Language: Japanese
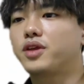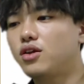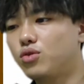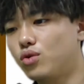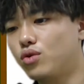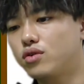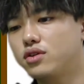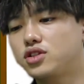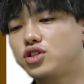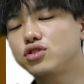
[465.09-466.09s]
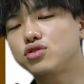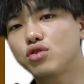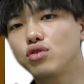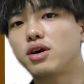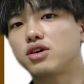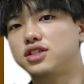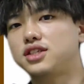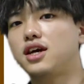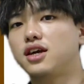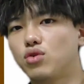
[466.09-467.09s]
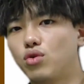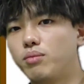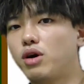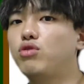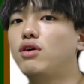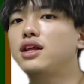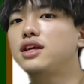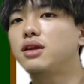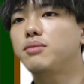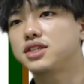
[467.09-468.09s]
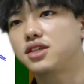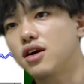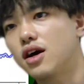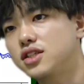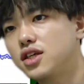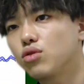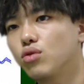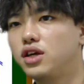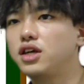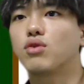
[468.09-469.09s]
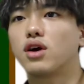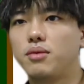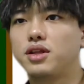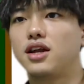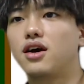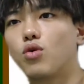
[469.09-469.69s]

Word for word: あの、収束うまくしてないと、まあ、不安になりますっていうか、ちゃんといいのかなみたいな。